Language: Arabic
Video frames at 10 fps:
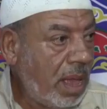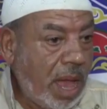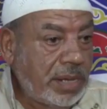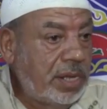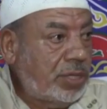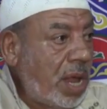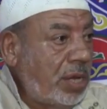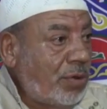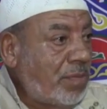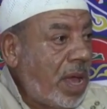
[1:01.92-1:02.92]
أنا
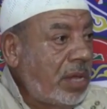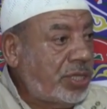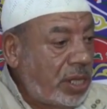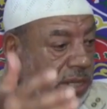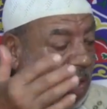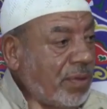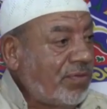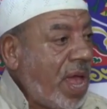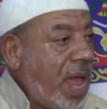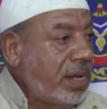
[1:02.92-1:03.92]
أشوف صرت
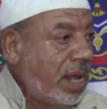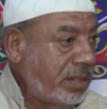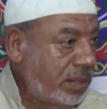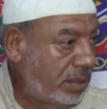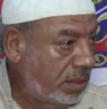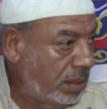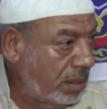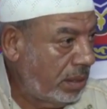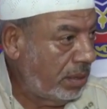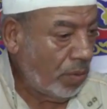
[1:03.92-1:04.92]
أخبط حالي يعني
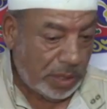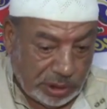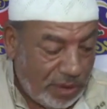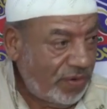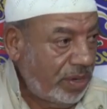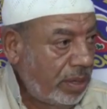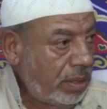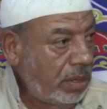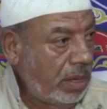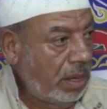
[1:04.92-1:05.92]
وأنا طفل
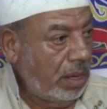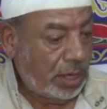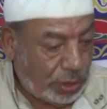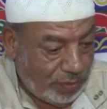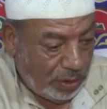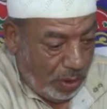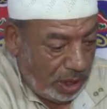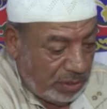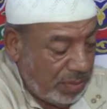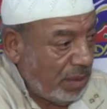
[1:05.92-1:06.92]
أشوف
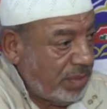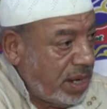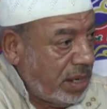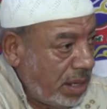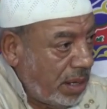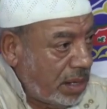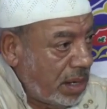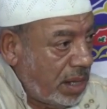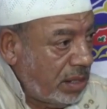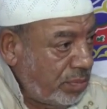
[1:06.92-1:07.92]
إخواتي مرميين على
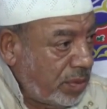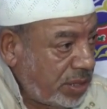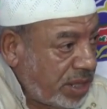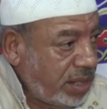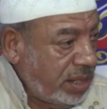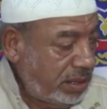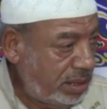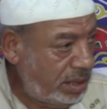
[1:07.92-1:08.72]
الأرض مكتلين